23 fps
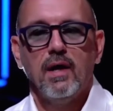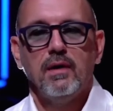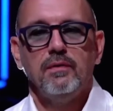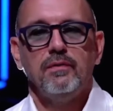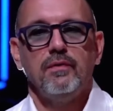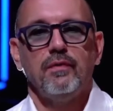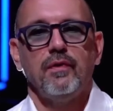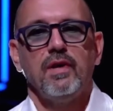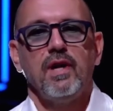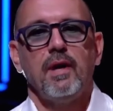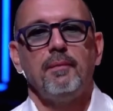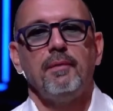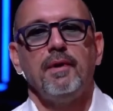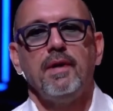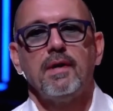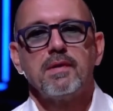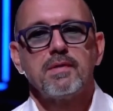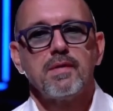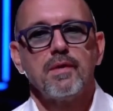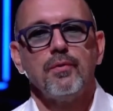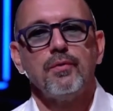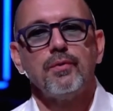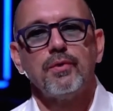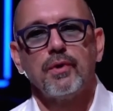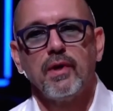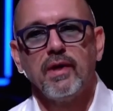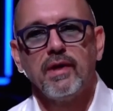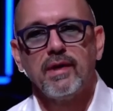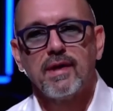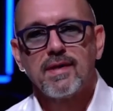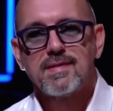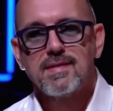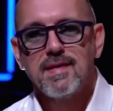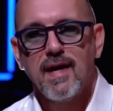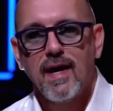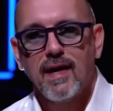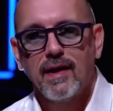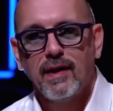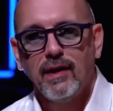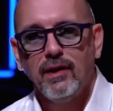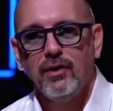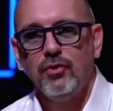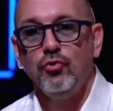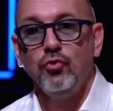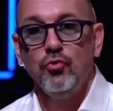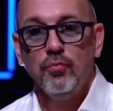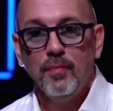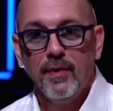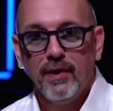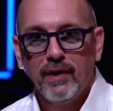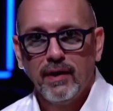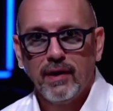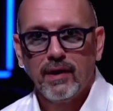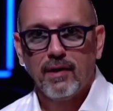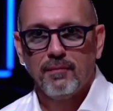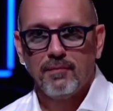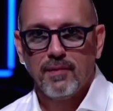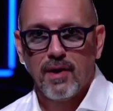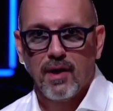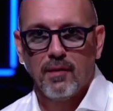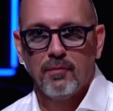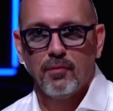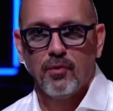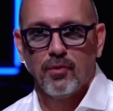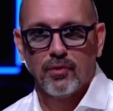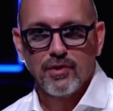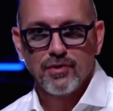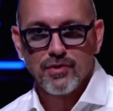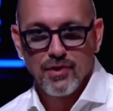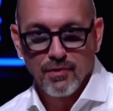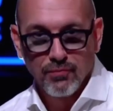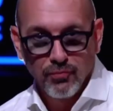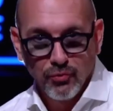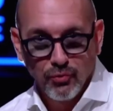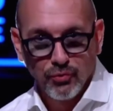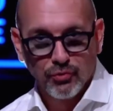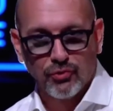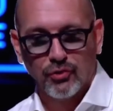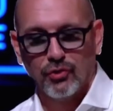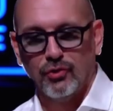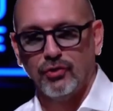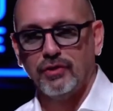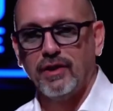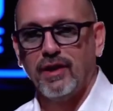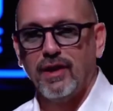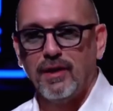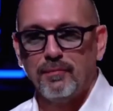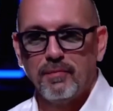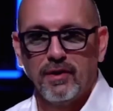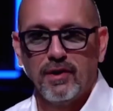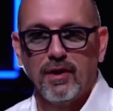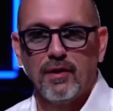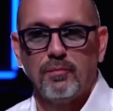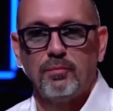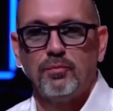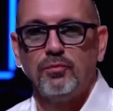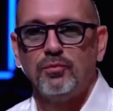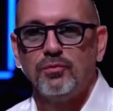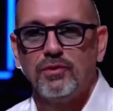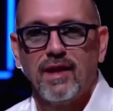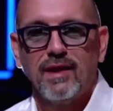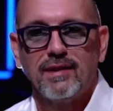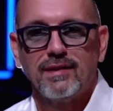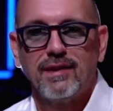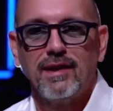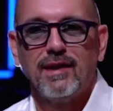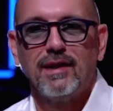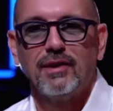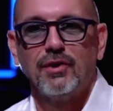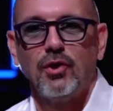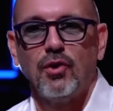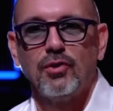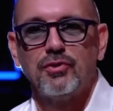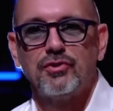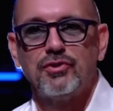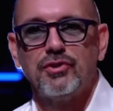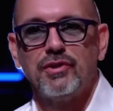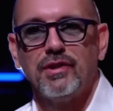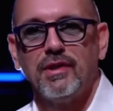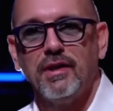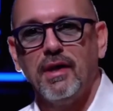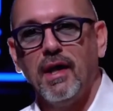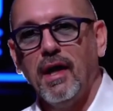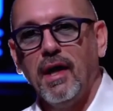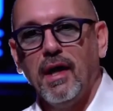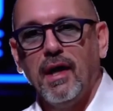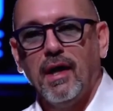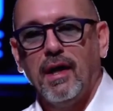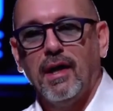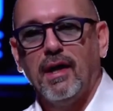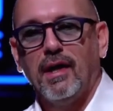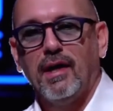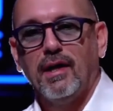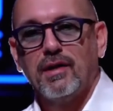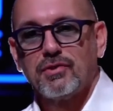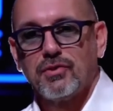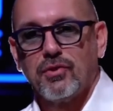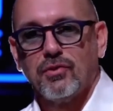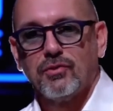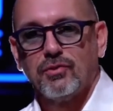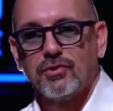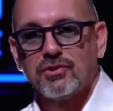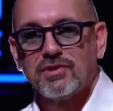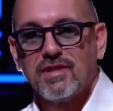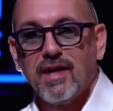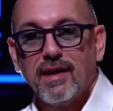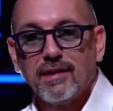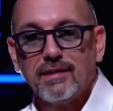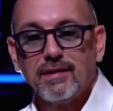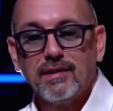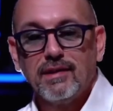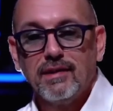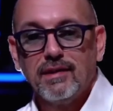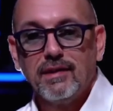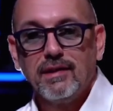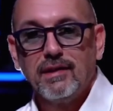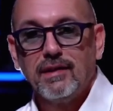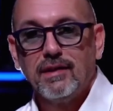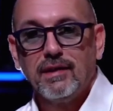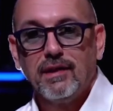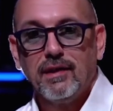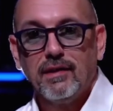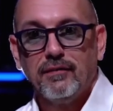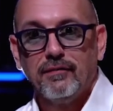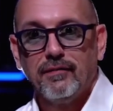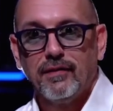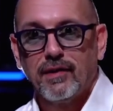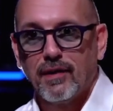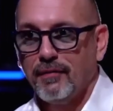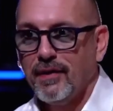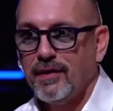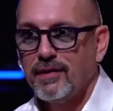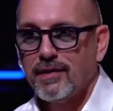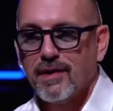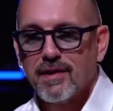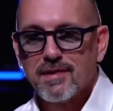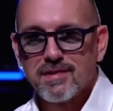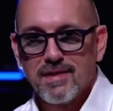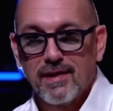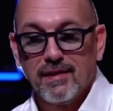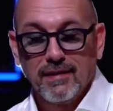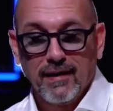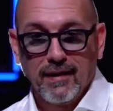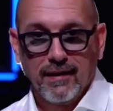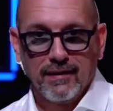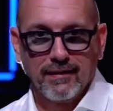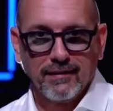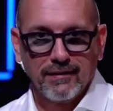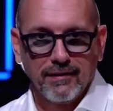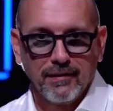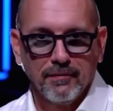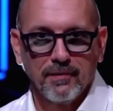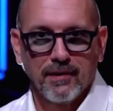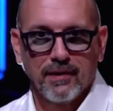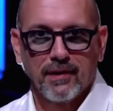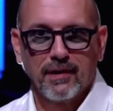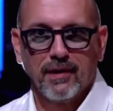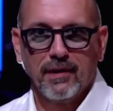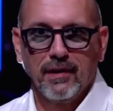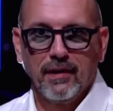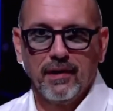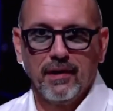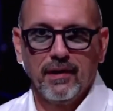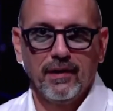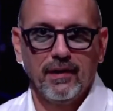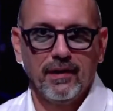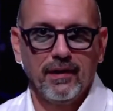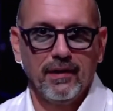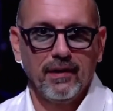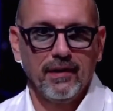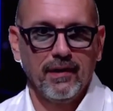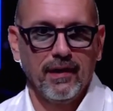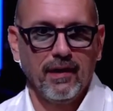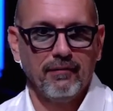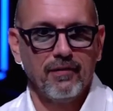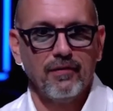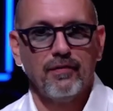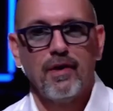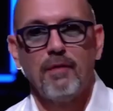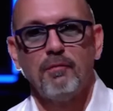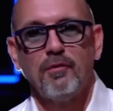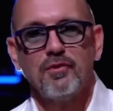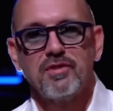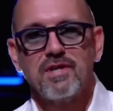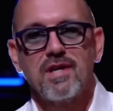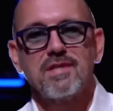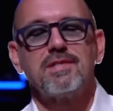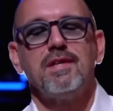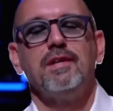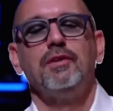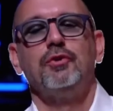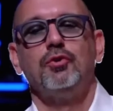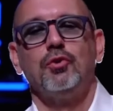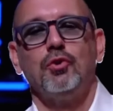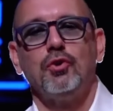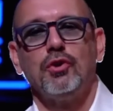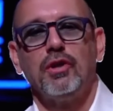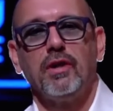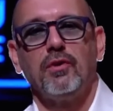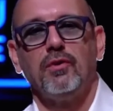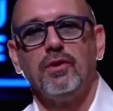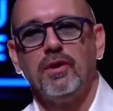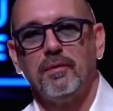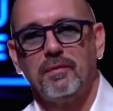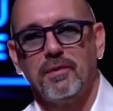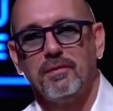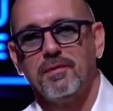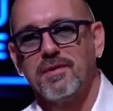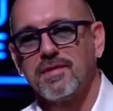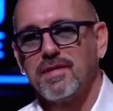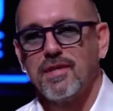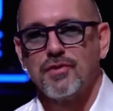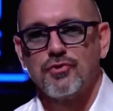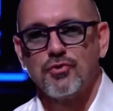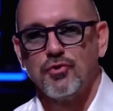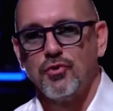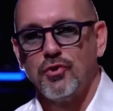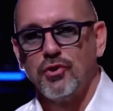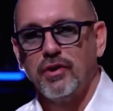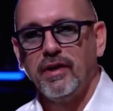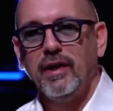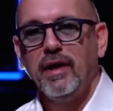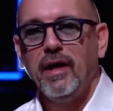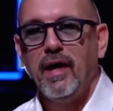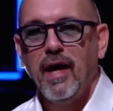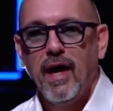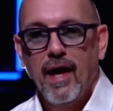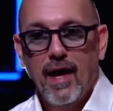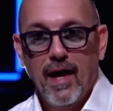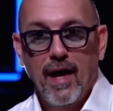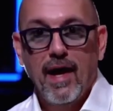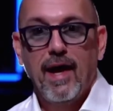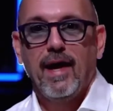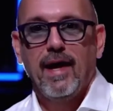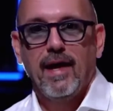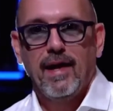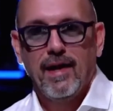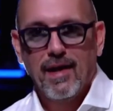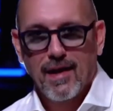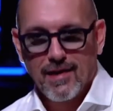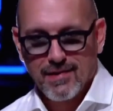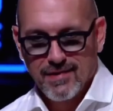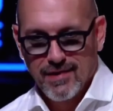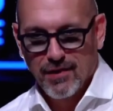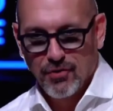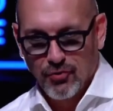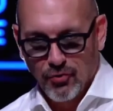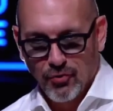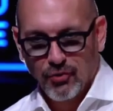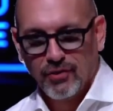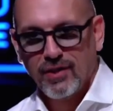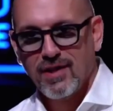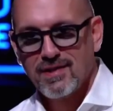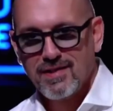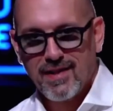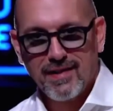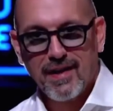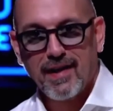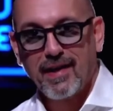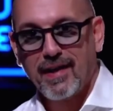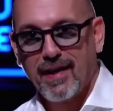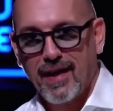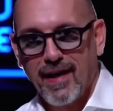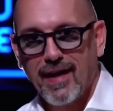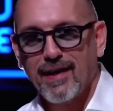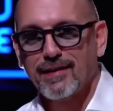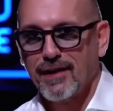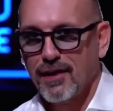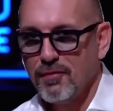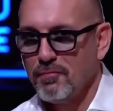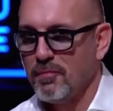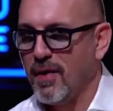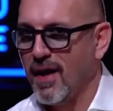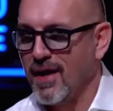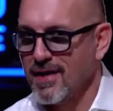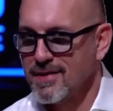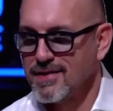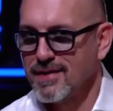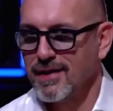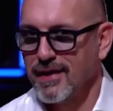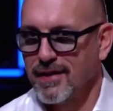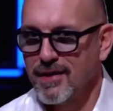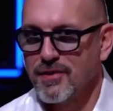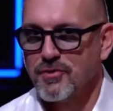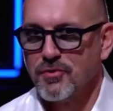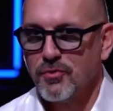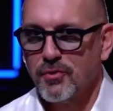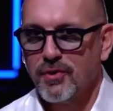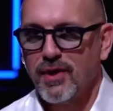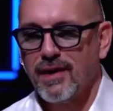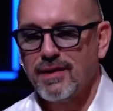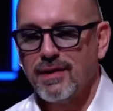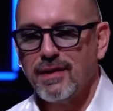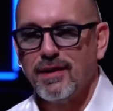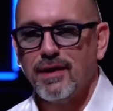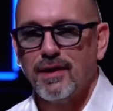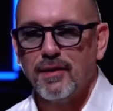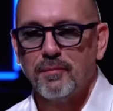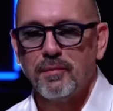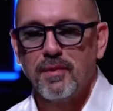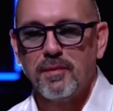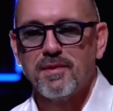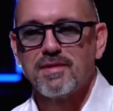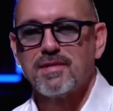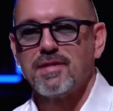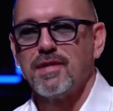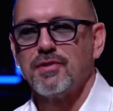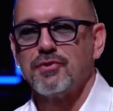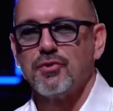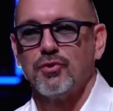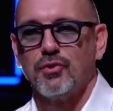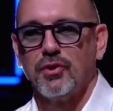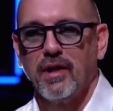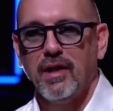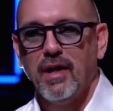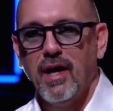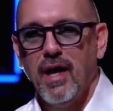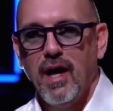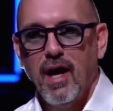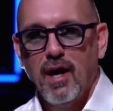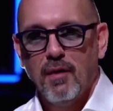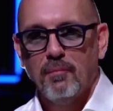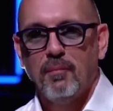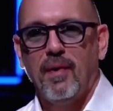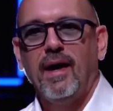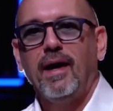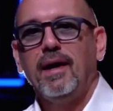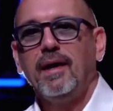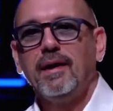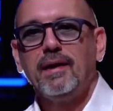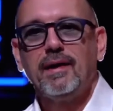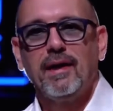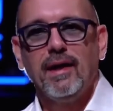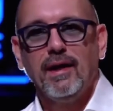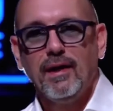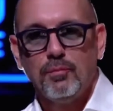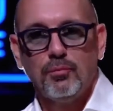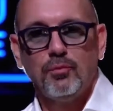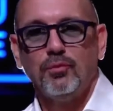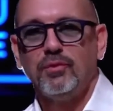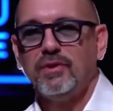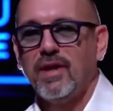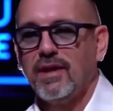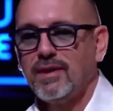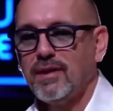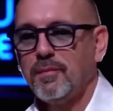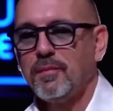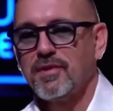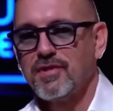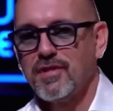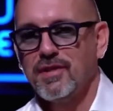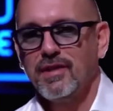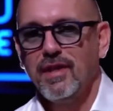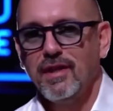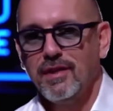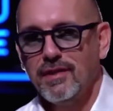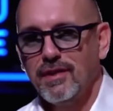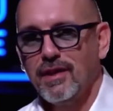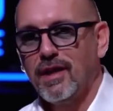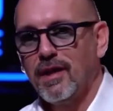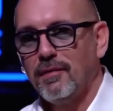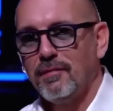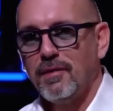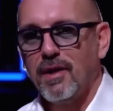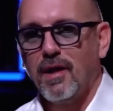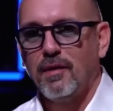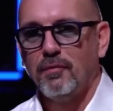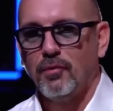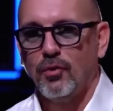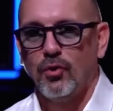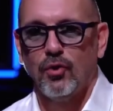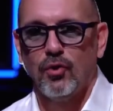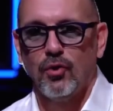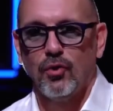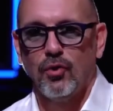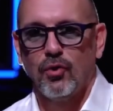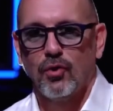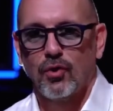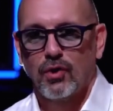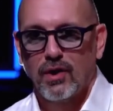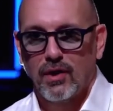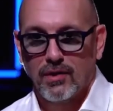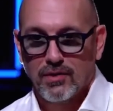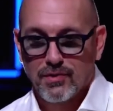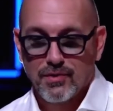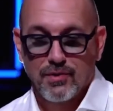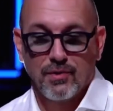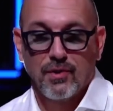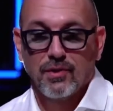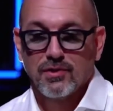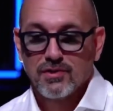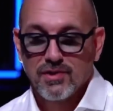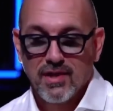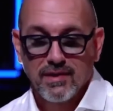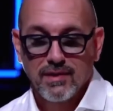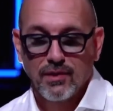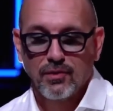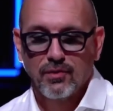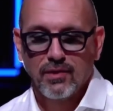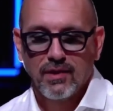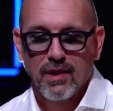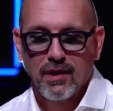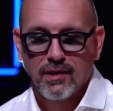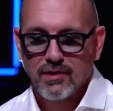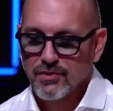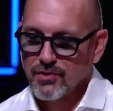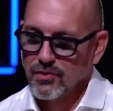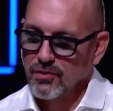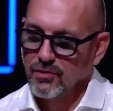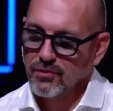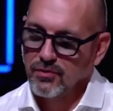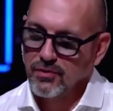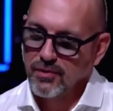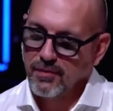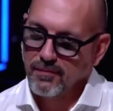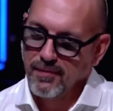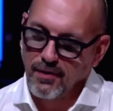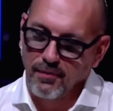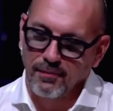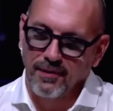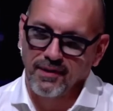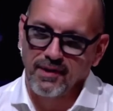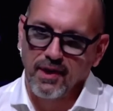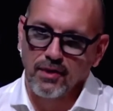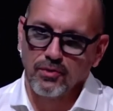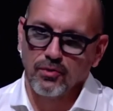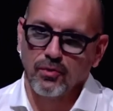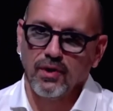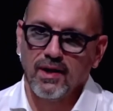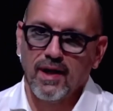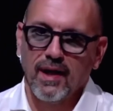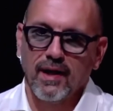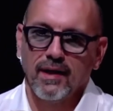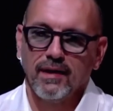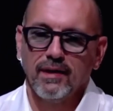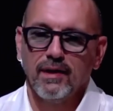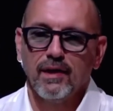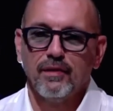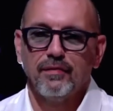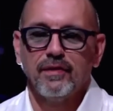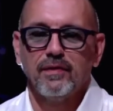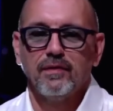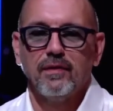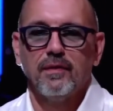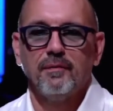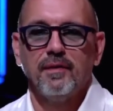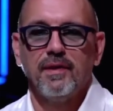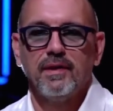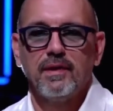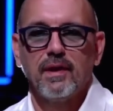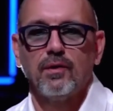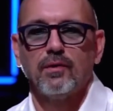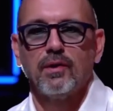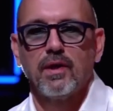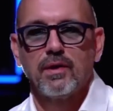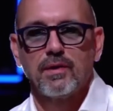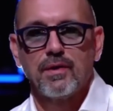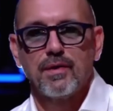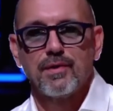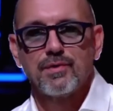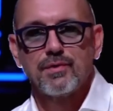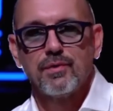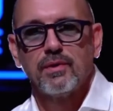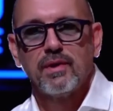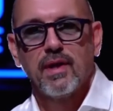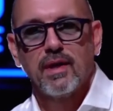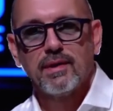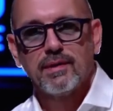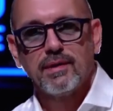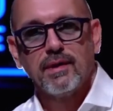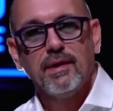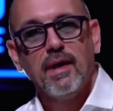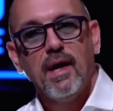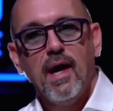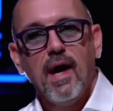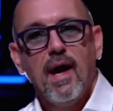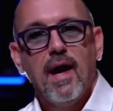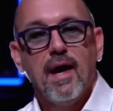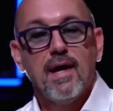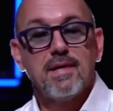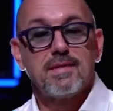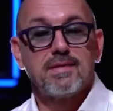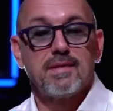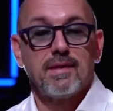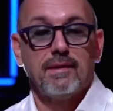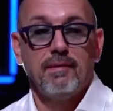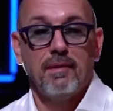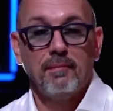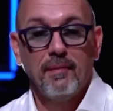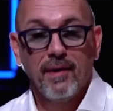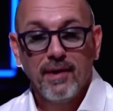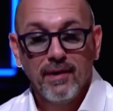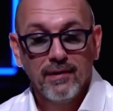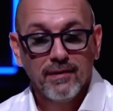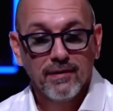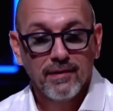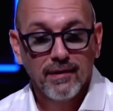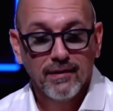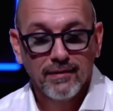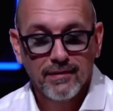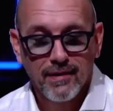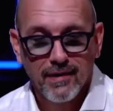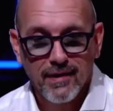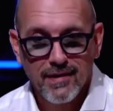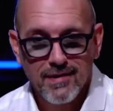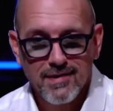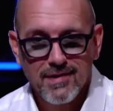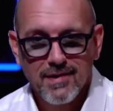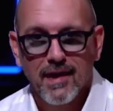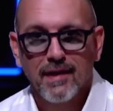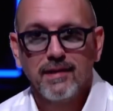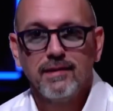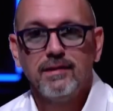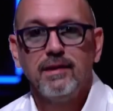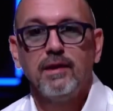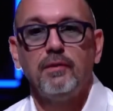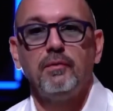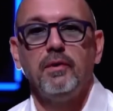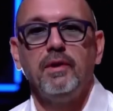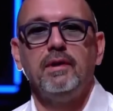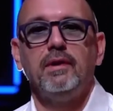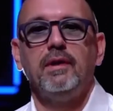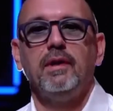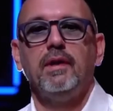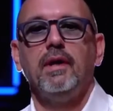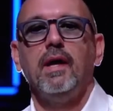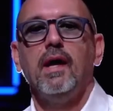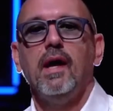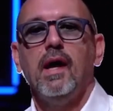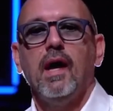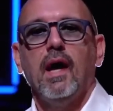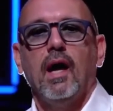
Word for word: Vi vogliamo innanzitutto ringraziare, i numeri che abbiamo ricevuto dalla prima puntata ad oggi eh, sono stati veramente esaltanti perché eh, avevamo già sentore con la prima stagione e la seconda è stata creata in base ai risultati della prima stagione, ma anche le puntate precedenti che abbiamo, che, che sono state online, che sono, abbiamo mandato online effettivamente hanno dato risultati estremamente interessanti, quindi